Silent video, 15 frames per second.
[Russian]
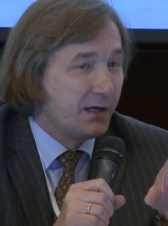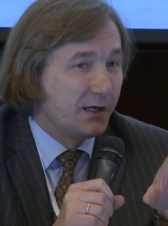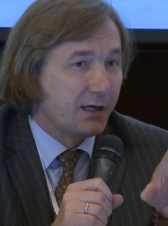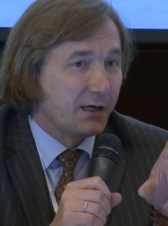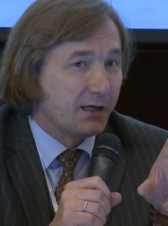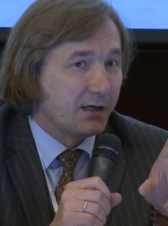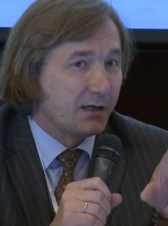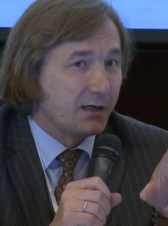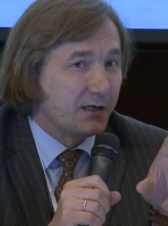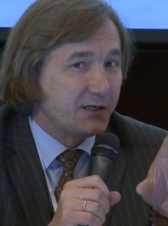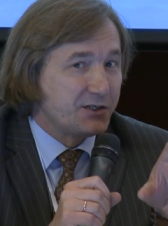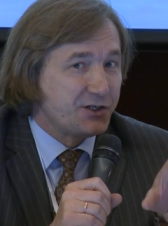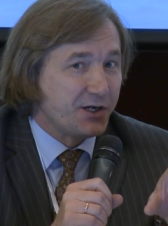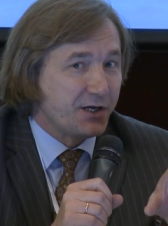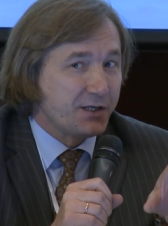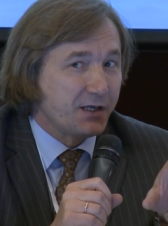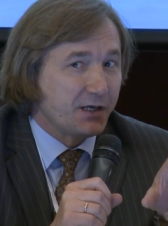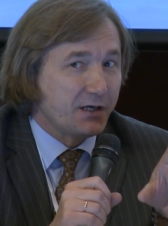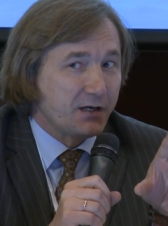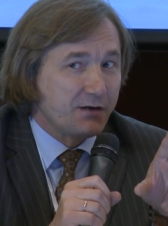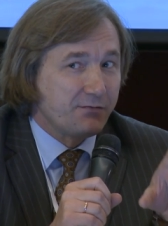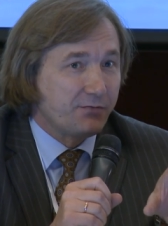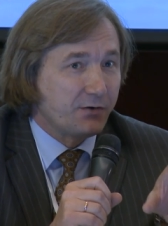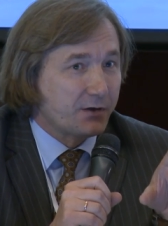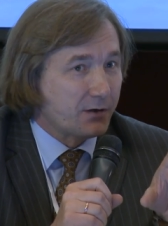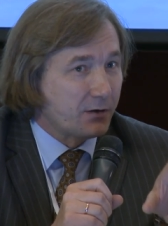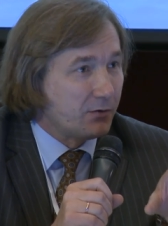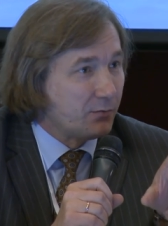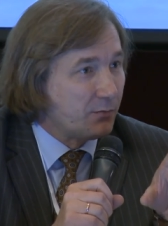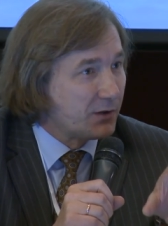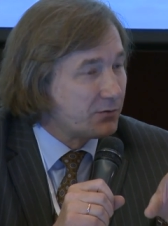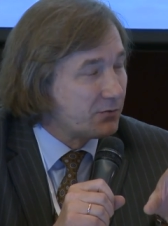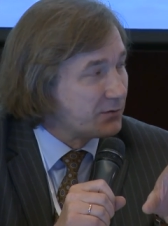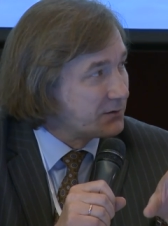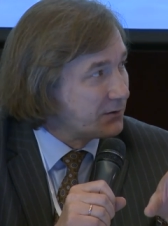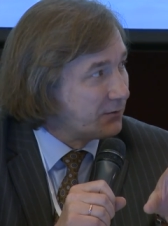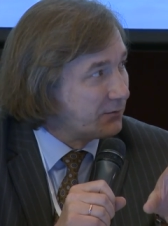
э, лечения лимфогранулематоза.